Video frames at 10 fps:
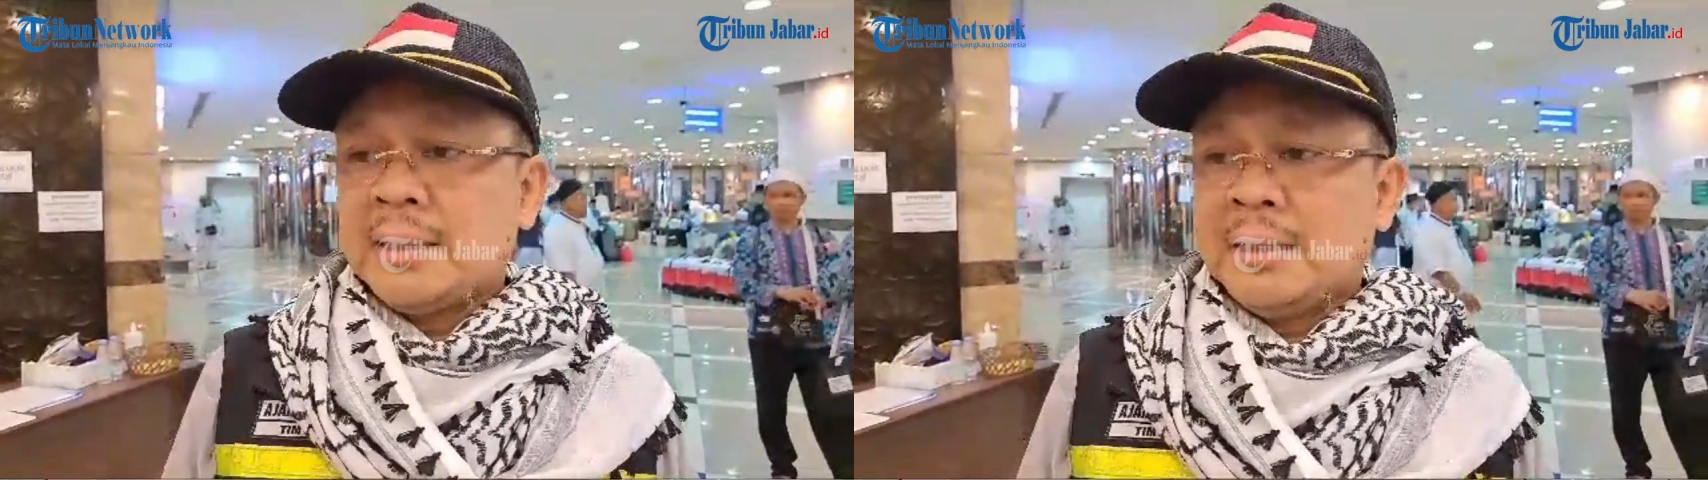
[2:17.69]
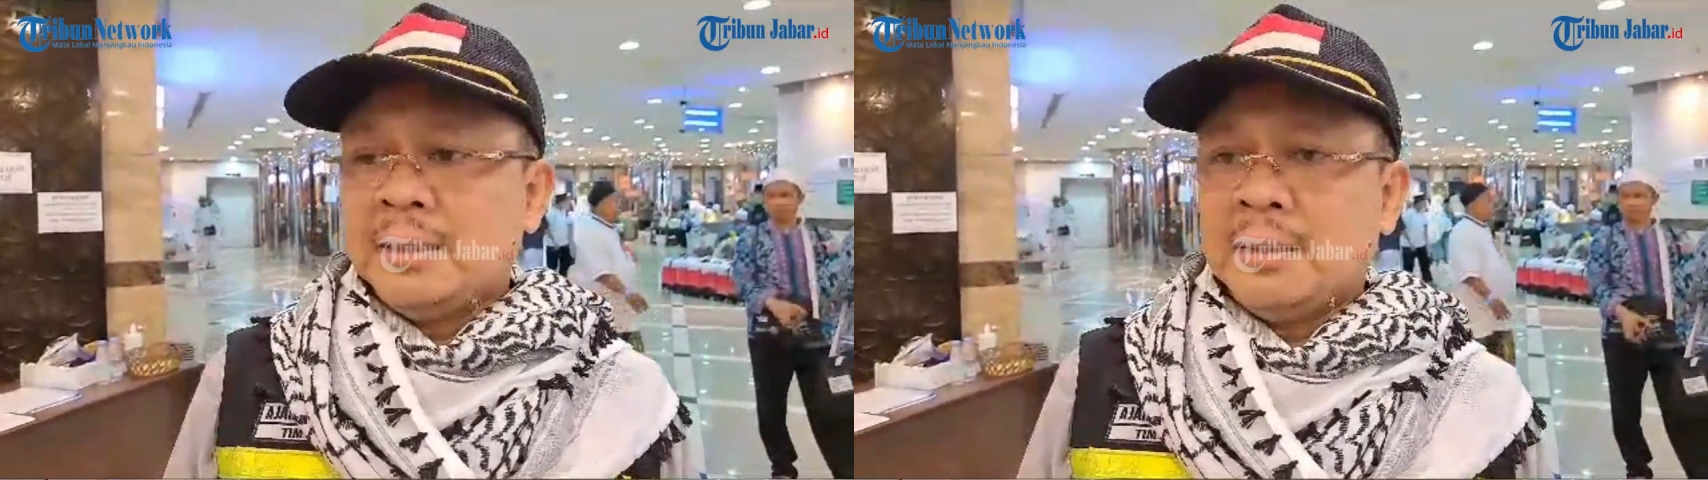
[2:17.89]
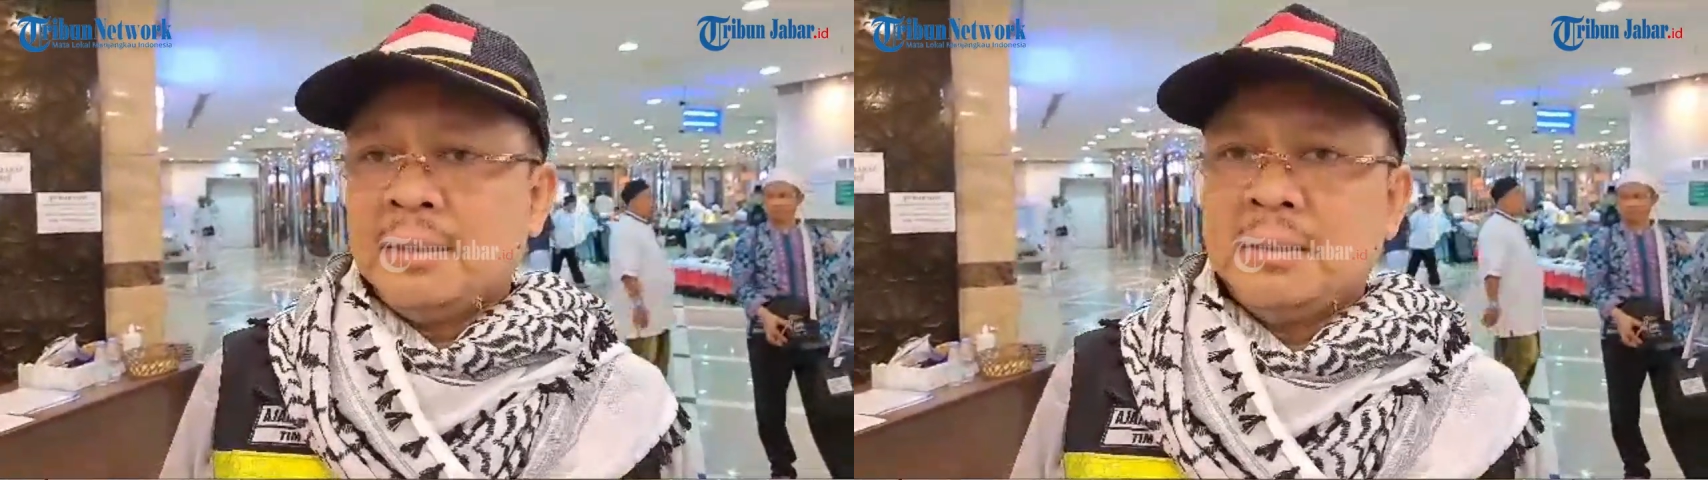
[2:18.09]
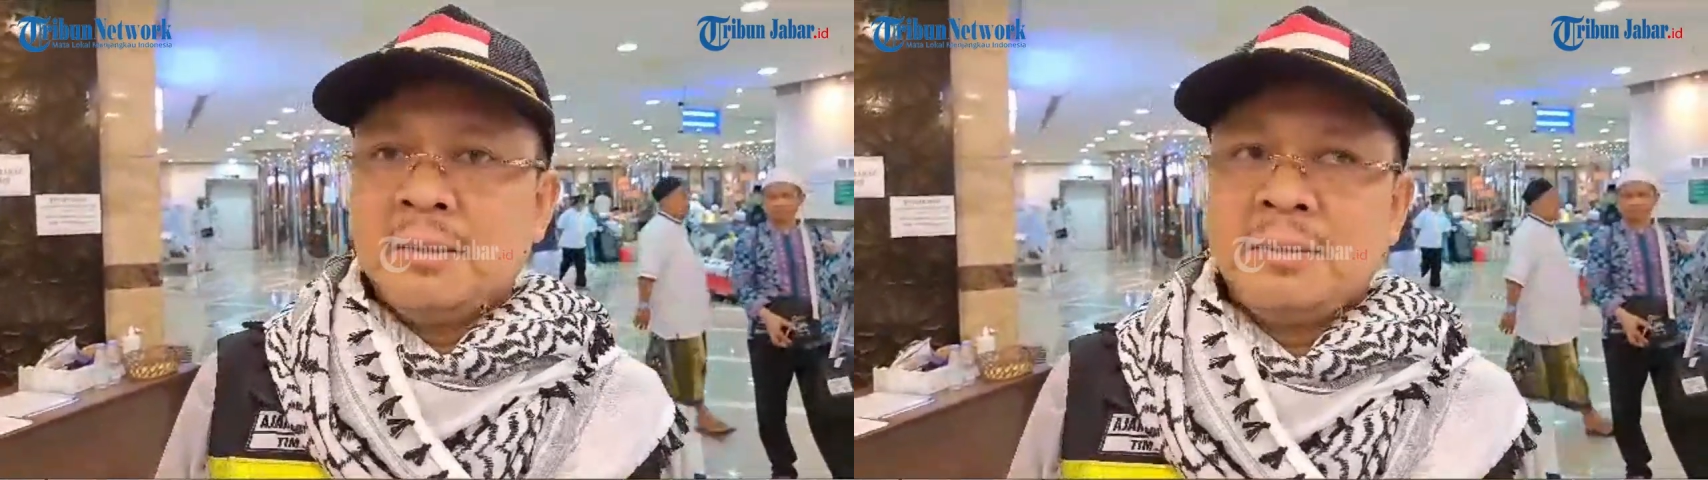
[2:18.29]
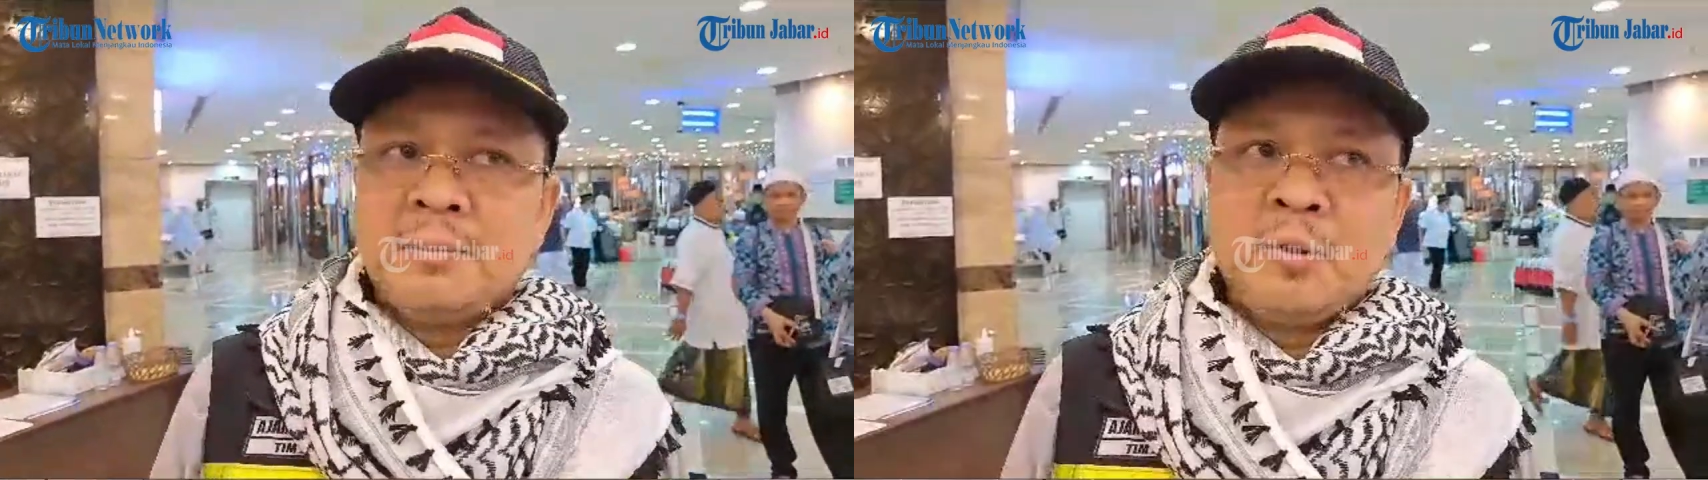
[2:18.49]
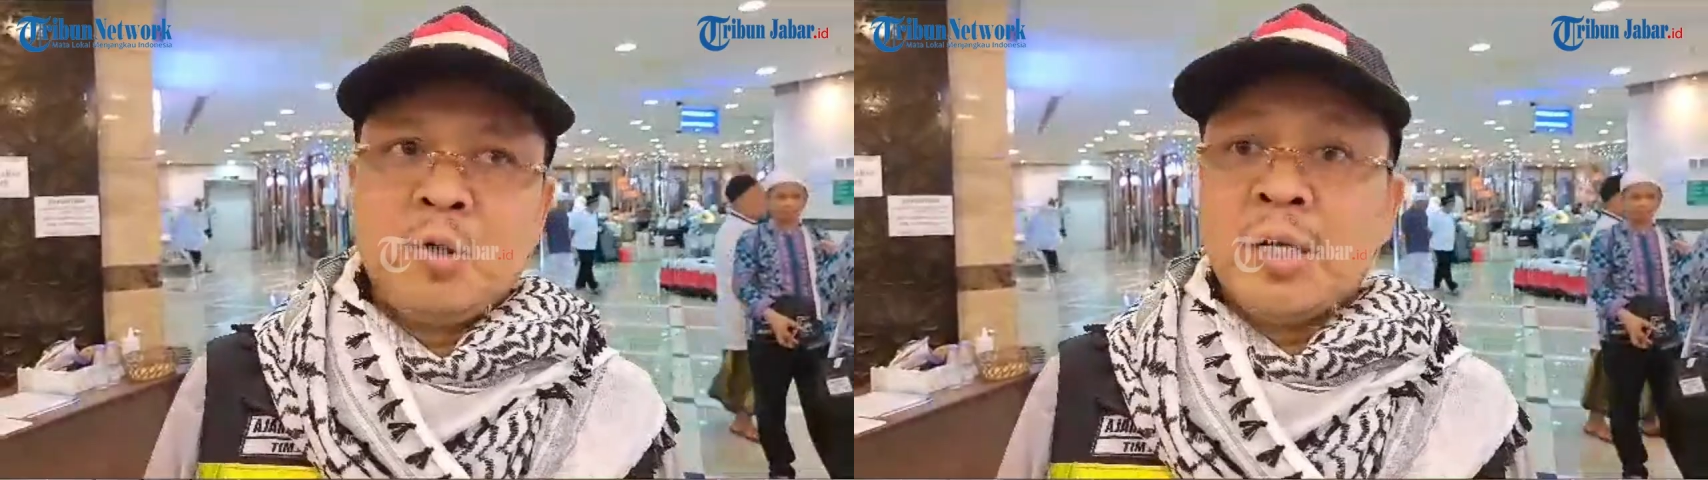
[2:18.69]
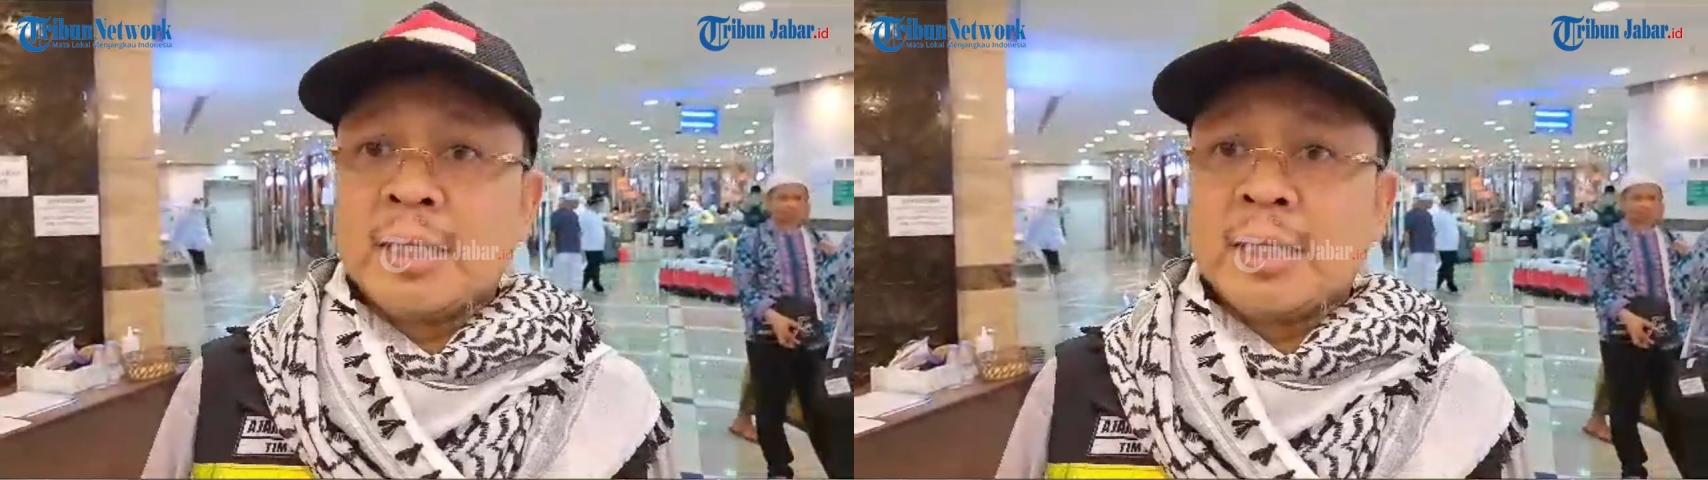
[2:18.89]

10